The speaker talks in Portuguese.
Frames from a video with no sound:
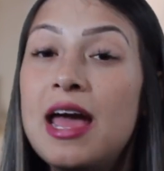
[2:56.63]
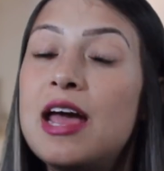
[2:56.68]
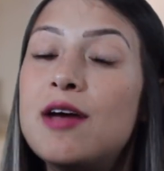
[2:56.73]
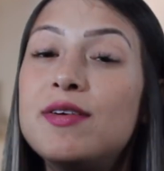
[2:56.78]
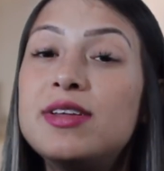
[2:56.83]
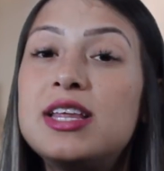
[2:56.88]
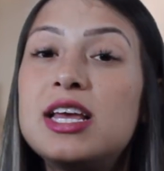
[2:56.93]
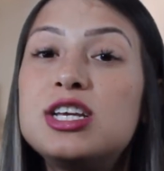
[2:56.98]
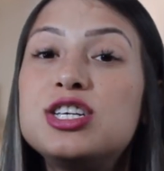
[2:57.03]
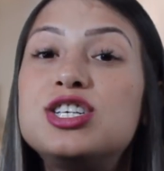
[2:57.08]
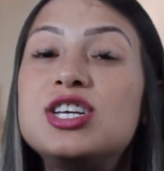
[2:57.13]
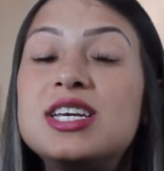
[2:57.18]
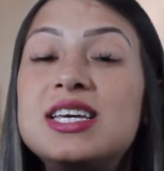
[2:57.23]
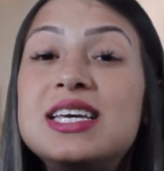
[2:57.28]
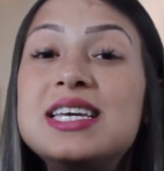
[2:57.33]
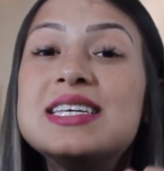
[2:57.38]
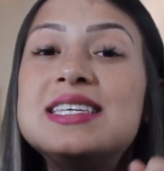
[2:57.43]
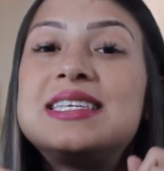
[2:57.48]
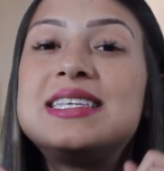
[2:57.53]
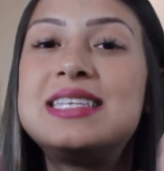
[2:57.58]
Eu entendi
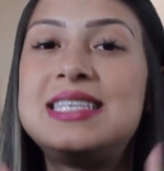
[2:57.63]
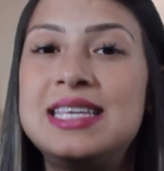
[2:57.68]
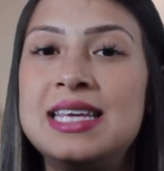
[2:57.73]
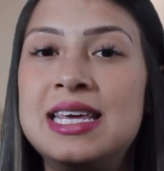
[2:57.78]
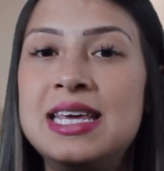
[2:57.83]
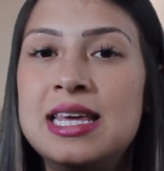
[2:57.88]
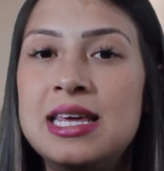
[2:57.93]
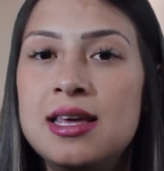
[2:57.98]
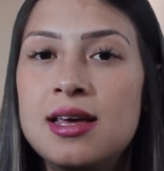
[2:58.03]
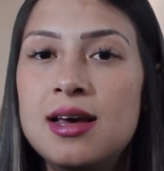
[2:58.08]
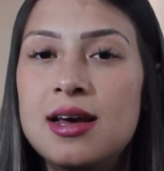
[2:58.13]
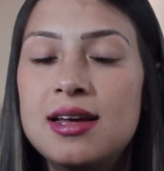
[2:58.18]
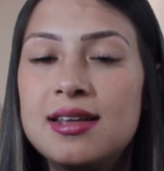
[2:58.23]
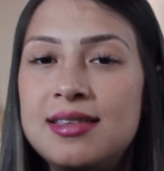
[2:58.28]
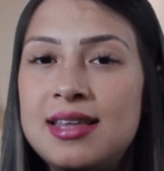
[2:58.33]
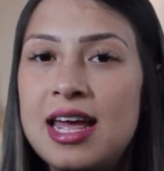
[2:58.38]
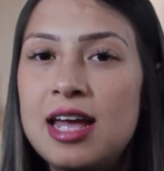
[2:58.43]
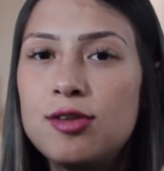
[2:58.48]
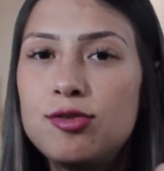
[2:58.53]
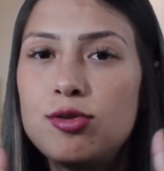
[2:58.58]
que se
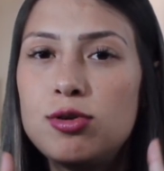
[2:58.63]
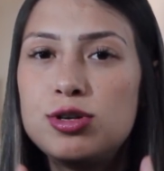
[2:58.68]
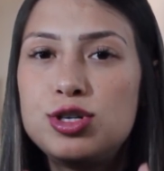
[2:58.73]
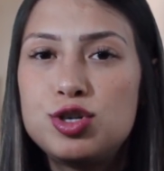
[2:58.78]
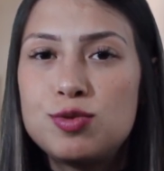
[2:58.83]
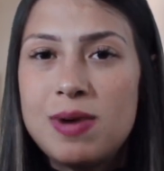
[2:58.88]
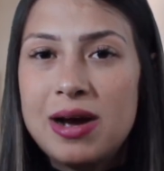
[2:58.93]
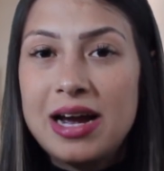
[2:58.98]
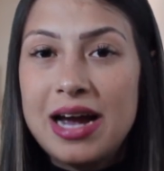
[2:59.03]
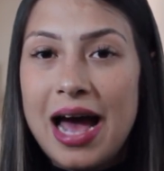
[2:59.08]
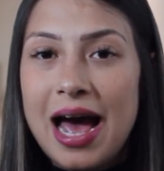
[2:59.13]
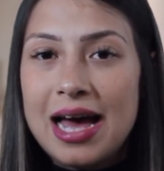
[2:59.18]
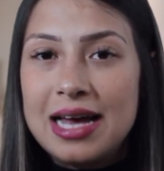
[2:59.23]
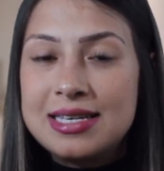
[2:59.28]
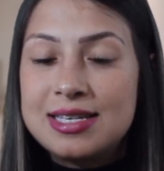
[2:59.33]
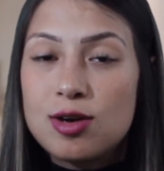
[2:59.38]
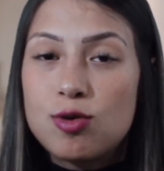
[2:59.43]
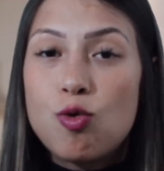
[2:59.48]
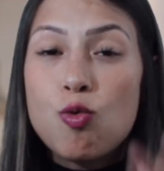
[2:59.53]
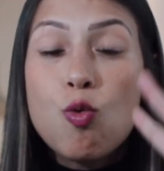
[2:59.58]
dentro de uma
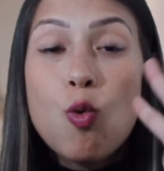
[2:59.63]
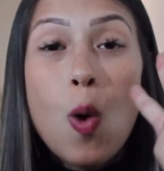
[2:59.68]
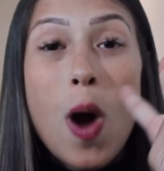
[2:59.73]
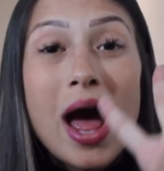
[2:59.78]
casa com